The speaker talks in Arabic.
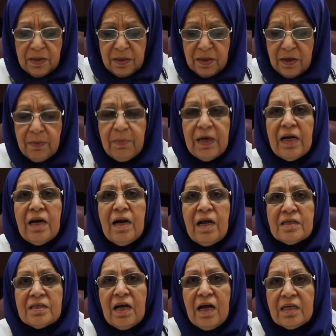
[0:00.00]
كثير من
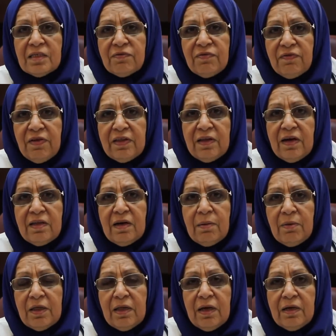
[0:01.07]
الأشخاص في فترة
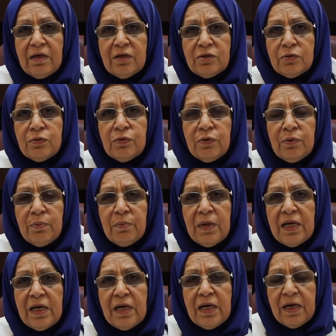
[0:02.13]
رمضان يشكون
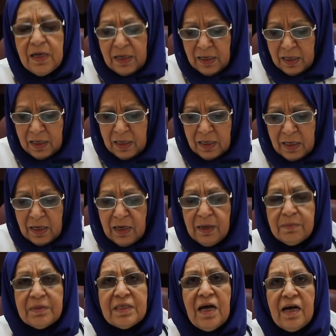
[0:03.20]
من
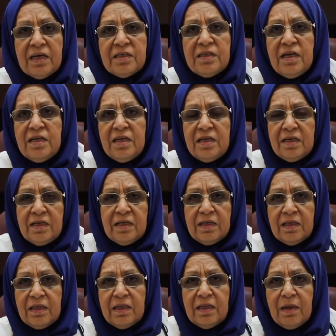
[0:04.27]
الإمساك الشديد
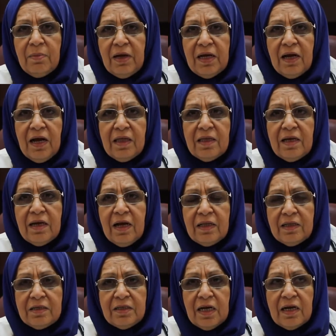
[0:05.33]
طبعا هذه
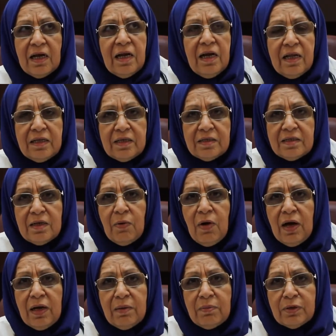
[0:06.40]
ناتج عن قلة
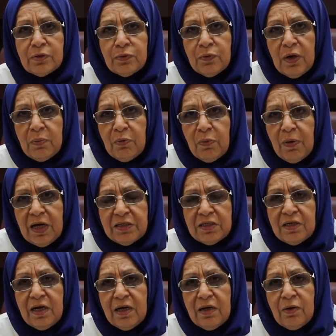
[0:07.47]
السوائل بصورة
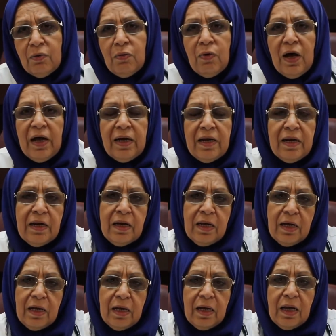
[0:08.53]
مباشرة وعن
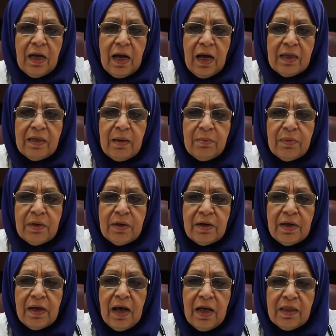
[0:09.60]
عدم
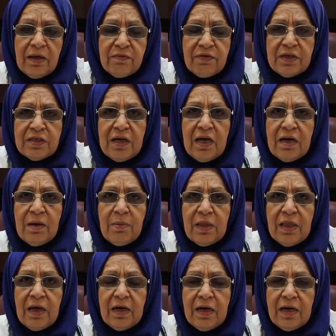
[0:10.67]
الرياضة في شهر
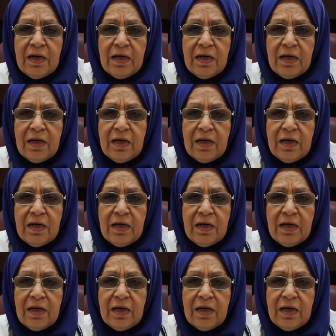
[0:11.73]
رمضان